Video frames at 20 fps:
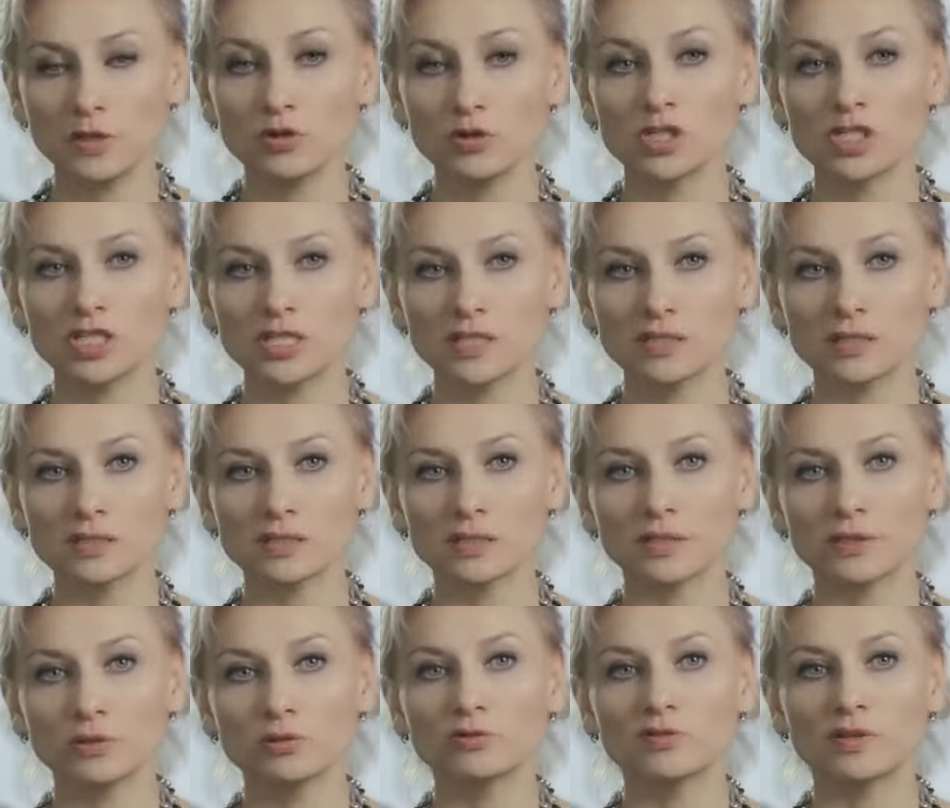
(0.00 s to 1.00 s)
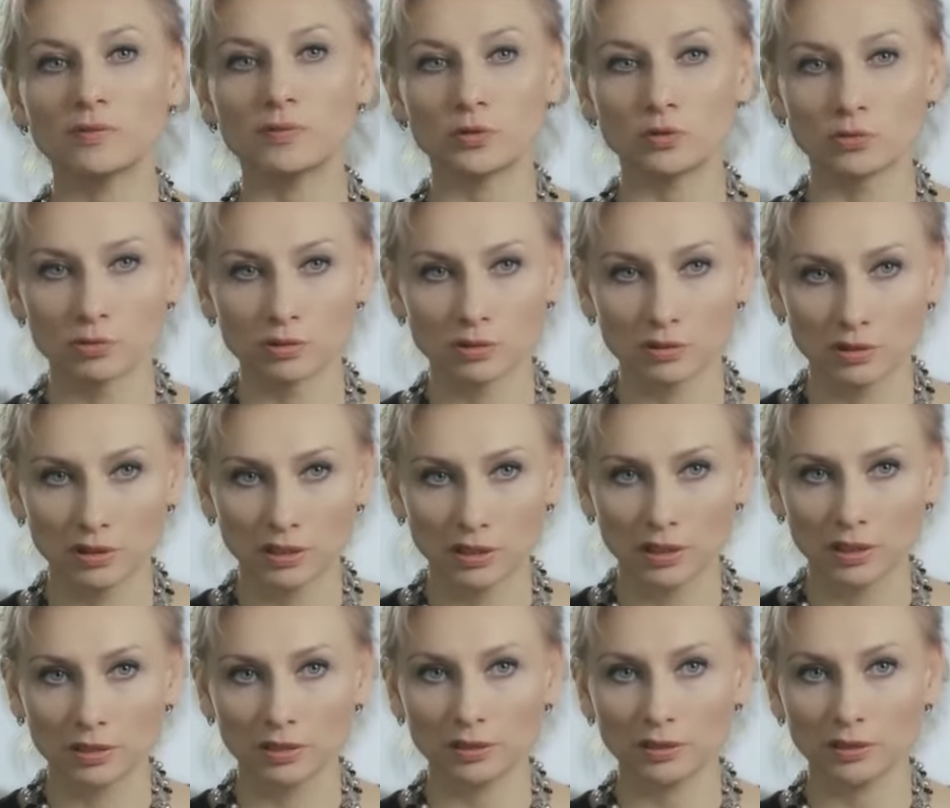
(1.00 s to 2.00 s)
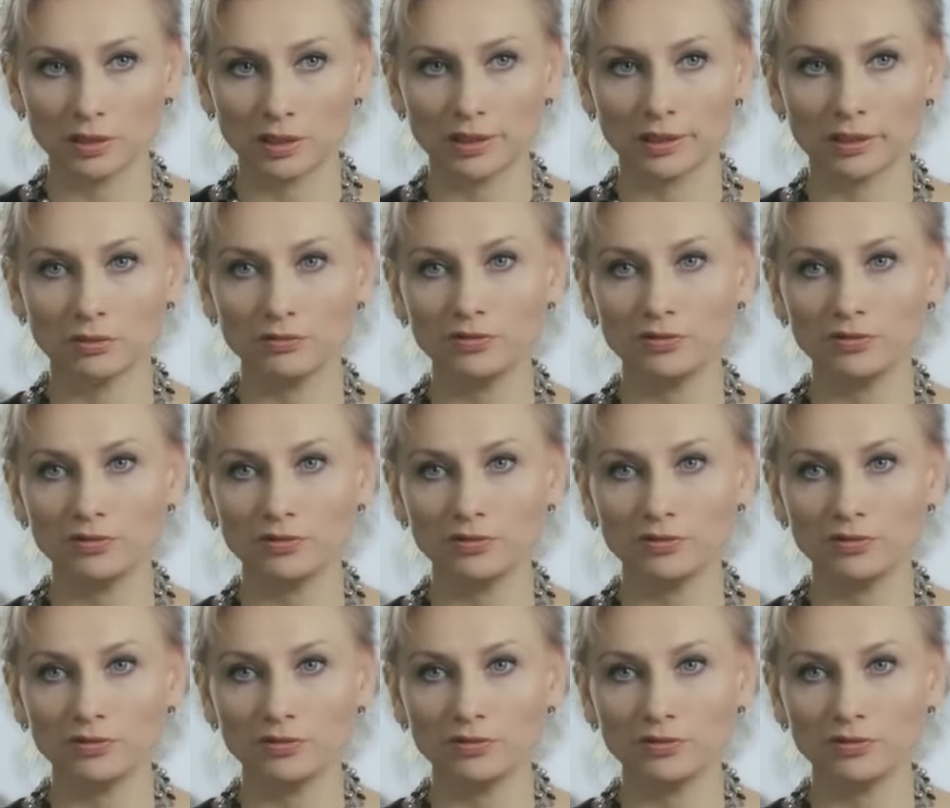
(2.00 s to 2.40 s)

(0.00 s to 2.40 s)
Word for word: Мне очень часто задают вопрос, Наталья,